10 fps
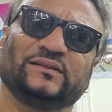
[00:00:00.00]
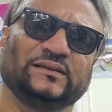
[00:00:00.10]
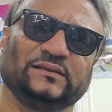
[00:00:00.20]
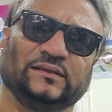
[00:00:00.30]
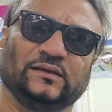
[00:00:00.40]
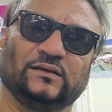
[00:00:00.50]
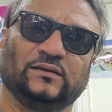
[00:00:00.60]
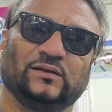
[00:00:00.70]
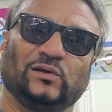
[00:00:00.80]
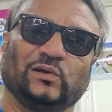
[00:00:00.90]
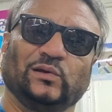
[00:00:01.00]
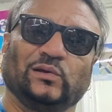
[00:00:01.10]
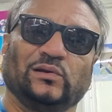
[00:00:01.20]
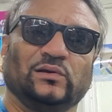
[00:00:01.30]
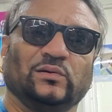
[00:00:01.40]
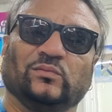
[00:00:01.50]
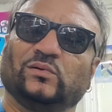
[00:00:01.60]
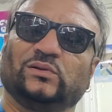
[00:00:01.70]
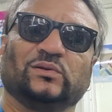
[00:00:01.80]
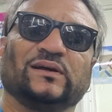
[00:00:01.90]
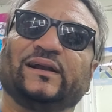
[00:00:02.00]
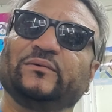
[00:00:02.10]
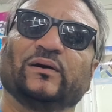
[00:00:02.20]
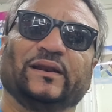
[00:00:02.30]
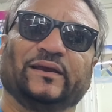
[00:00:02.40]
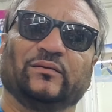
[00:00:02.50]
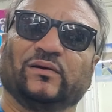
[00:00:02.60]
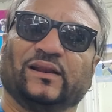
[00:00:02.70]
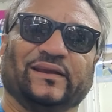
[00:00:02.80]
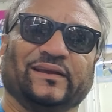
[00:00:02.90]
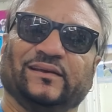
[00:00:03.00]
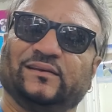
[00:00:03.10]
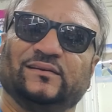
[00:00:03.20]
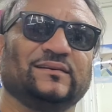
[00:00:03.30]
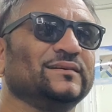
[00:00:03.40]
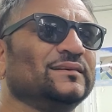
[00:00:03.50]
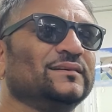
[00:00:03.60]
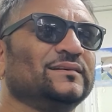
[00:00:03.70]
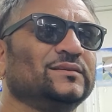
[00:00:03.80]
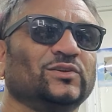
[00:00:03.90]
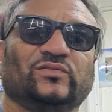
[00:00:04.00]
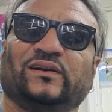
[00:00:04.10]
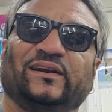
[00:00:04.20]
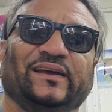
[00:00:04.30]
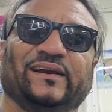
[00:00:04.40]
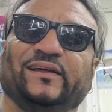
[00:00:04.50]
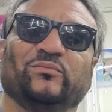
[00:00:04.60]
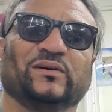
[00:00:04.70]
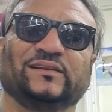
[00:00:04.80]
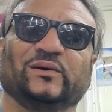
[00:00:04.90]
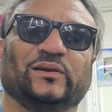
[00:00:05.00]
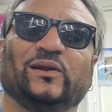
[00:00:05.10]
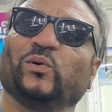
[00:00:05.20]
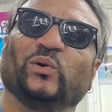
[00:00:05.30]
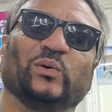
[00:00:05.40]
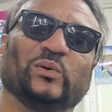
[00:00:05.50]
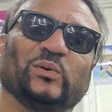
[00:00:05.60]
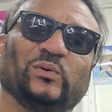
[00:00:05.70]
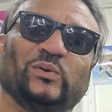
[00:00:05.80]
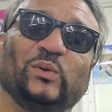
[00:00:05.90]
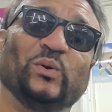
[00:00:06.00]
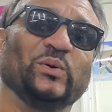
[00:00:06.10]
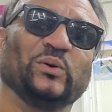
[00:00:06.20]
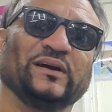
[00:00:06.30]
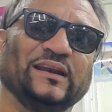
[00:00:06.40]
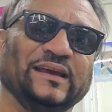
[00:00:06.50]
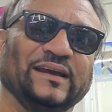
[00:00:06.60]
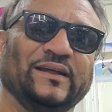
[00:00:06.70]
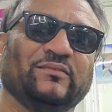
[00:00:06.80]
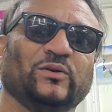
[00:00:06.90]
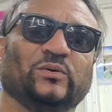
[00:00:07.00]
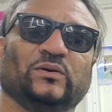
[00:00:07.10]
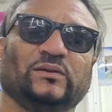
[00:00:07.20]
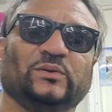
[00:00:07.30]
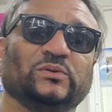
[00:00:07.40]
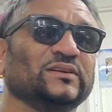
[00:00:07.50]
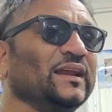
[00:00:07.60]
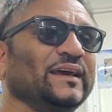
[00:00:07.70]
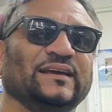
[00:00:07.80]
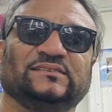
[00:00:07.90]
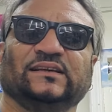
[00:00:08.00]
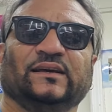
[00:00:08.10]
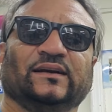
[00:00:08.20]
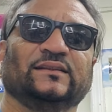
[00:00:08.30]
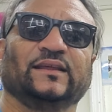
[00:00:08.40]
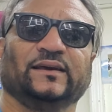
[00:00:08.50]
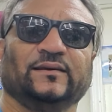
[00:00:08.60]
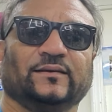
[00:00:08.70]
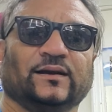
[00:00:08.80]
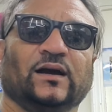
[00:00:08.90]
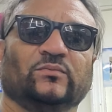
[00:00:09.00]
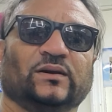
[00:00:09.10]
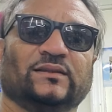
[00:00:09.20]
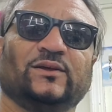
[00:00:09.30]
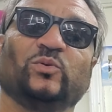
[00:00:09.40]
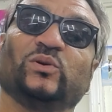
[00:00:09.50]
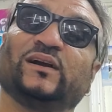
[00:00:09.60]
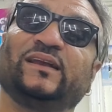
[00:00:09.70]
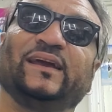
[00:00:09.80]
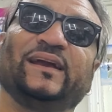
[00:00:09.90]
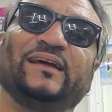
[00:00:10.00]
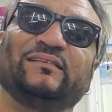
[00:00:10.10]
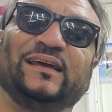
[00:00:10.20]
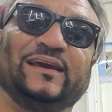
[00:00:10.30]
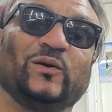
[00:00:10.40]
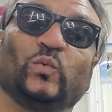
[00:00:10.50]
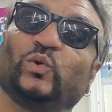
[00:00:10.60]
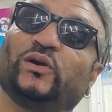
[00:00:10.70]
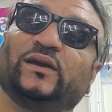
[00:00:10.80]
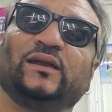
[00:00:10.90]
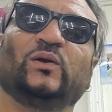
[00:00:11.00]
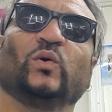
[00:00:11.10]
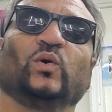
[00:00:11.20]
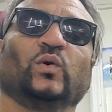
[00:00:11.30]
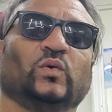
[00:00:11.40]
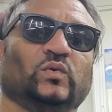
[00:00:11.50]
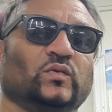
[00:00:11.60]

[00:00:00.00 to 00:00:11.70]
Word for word: पता ही है वो तो ताड़ी मारेंगे मारेंगे तो फिर नेगेटिव मत दो ना लोगों को लोगों का नेगेटिव लो जो साले ऐसे हैं गंदे काम करते हैं उनके नेगेटिव लेके उनकी ठोको